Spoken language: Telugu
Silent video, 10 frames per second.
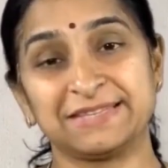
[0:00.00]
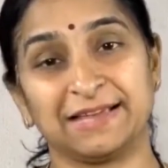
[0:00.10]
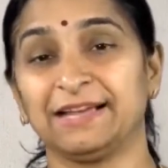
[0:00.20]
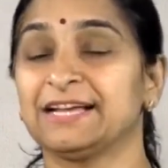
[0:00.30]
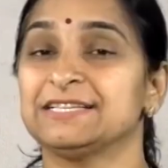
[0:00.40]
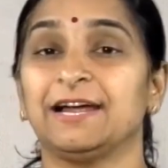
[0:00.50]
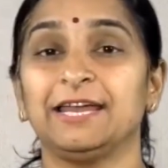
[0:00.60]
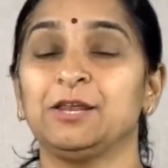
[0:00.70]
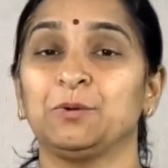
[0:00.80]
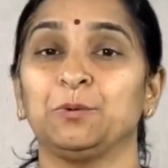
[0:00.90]
చక్కగా
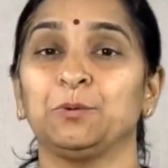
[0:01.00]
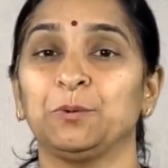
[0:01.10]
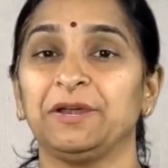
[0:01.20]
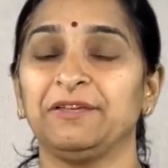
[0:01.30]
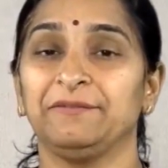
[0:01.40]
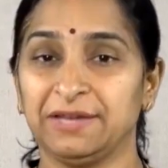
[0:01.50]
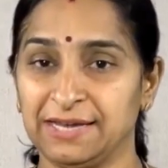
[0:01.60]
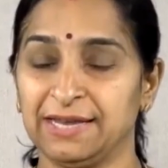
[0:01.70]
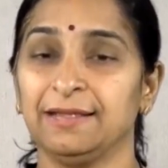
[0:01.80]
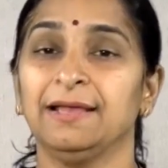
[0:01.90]
జాడీలు కొనుక్కోండి
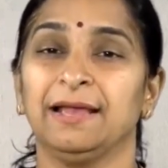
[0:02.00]
వీటిని